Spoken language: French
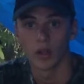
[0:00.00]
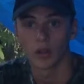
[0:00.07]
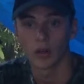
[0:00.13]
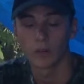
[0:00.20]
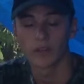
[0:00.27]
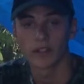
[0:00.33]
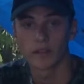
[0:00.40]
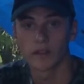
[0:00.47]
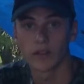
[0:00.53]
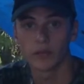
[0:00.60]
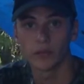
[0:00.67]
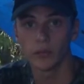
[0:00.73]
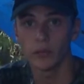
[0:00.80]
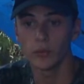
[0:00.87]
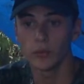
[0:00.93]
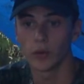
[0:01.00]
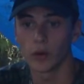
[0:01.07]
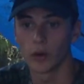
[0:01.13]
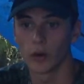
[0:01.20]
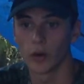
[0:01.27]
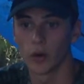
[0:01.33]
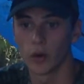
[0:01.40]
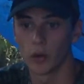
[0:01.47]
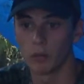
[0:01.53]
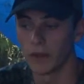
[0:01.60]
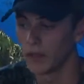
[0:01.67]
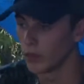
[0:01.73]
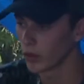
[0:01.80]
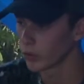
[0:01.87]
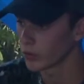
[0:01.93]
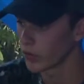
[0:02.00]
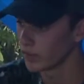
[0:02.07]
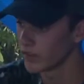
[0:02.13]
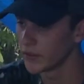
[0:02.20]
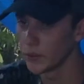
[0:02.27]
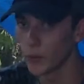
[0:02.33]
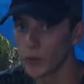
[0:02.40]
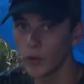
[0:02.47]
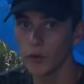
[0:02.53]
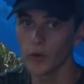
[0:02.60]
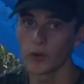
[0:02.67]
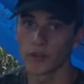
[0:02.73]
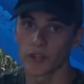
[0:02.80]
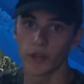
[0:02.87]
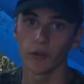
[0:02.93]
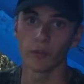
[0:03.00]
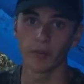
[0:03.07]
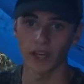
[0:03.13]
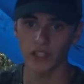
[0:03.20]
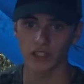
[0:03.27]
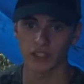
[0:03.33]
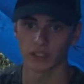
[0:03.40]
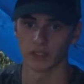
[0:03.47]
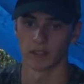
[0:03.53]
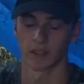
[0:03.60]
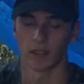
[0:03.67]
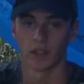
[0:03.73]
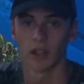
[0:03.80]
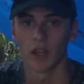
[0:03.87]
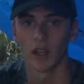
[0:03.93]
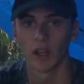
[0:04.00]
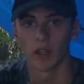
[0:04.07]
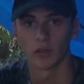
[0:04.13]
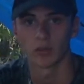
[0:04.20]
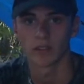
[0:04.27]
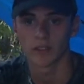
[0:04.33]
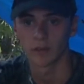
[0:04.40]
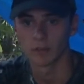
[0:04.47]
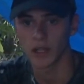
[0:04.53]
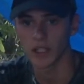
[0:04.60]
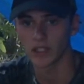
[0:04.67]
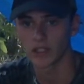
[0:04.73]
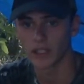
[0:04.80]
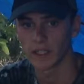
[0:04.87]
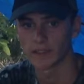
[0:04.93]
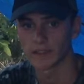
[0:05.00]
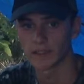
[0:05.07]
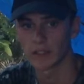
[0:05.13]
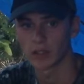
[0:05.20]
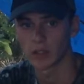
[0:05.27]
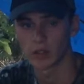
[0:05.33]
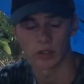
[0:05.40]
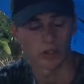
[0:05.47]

Comme vous avez vu euh, maintenant sur la vidéo, j'ai une bâche. C'est une bâche qui est restée euh,